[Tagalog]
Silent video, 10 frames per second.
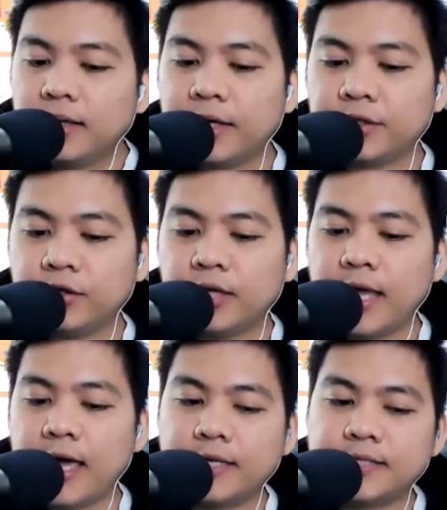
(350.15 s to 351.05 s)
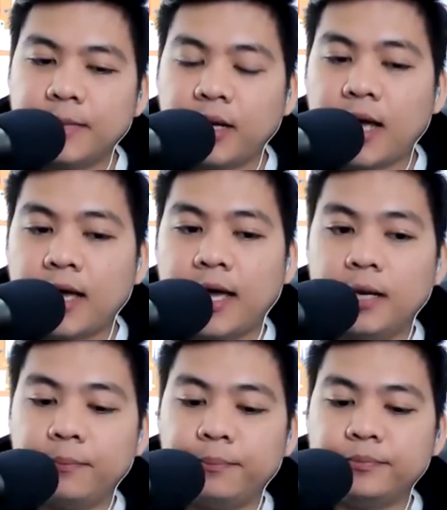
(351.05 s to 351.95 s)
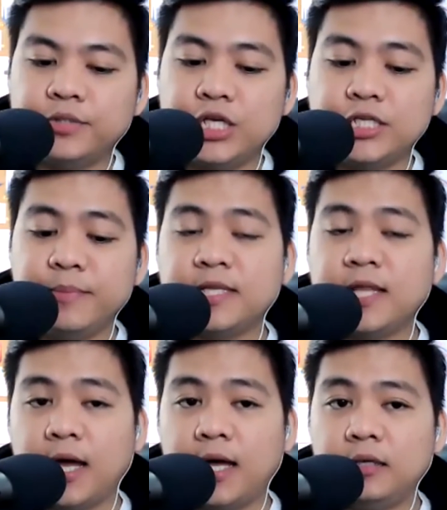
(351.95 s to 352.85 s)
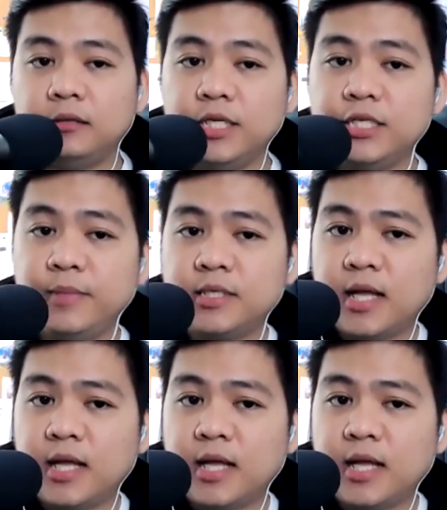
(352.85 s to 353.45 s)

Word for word: ganito nangyari sa pagkakaalam, chismis lang ah, chismis